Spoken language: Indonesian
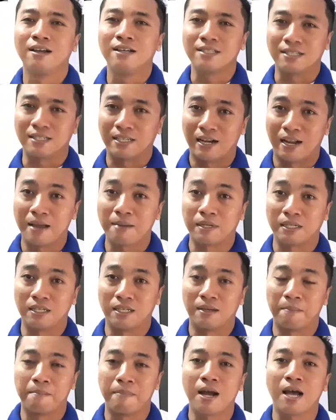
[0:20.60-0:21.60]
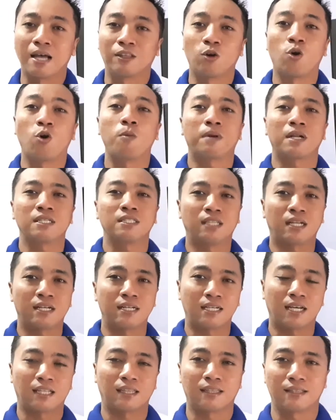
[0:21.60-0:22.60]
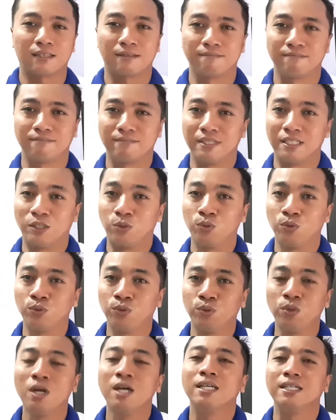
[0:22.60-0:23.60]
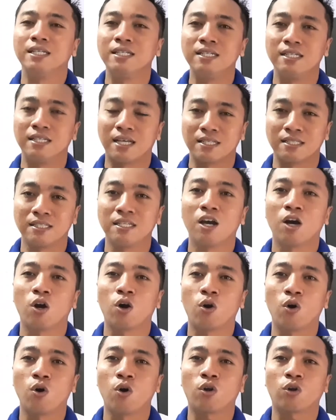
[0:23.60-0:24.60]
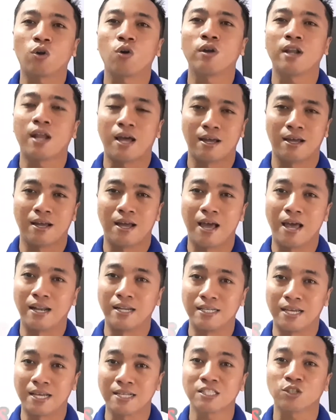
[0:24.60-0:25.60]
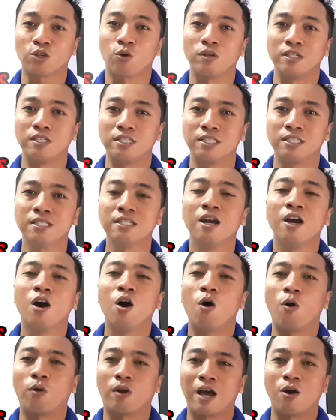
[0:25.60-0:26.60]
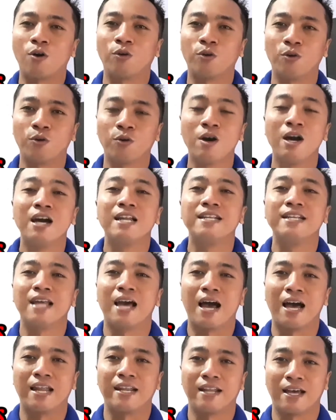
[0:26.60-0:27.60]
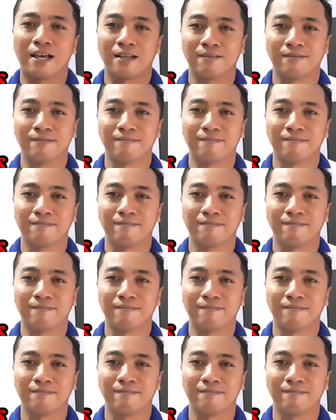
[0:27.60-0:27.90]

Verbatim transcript: Segera pergi ke bank atau koperasi terdekat. Itu indikasi corona alias kondisi orang dana.